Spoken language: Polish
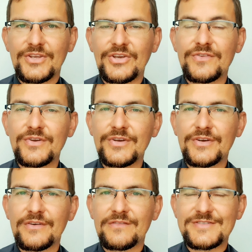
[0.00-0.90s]

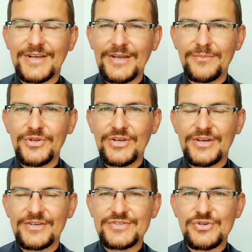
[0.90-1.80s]
kiedy wzajemnie